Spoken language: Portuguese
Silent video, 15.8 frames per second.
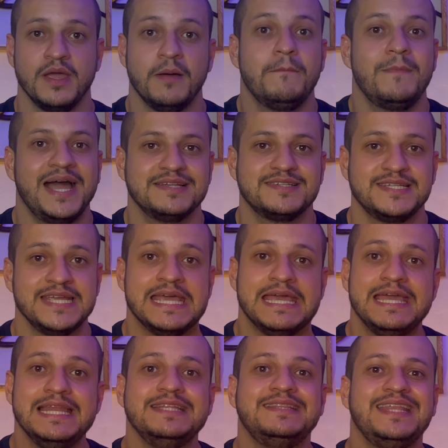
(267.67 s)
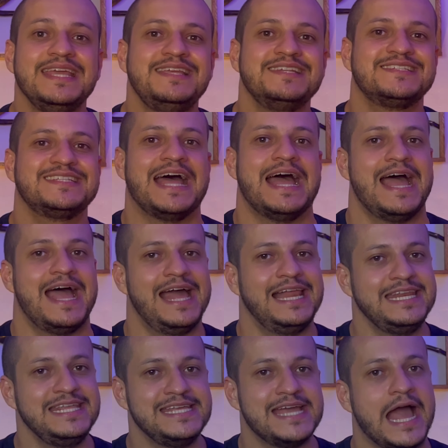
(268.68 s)
mas ele tem que estar
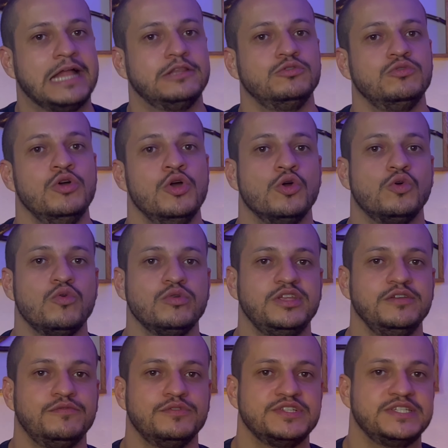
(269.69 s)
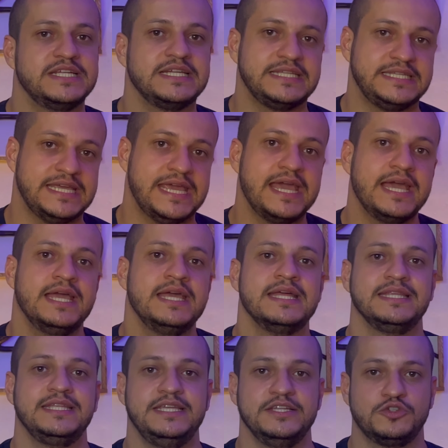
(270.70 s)
alinhado com o que você quer
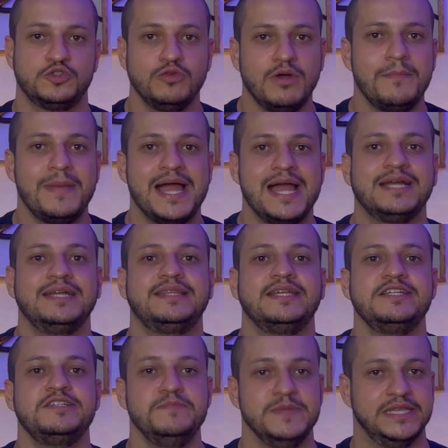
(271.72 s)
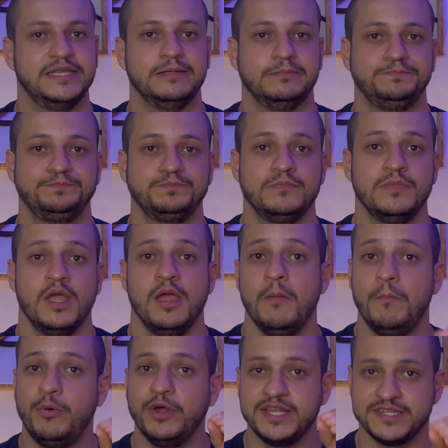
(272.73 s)
que sua marca transmita.
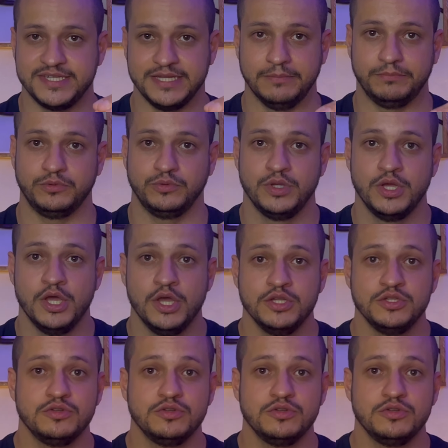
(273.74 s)
Por exemplo, se o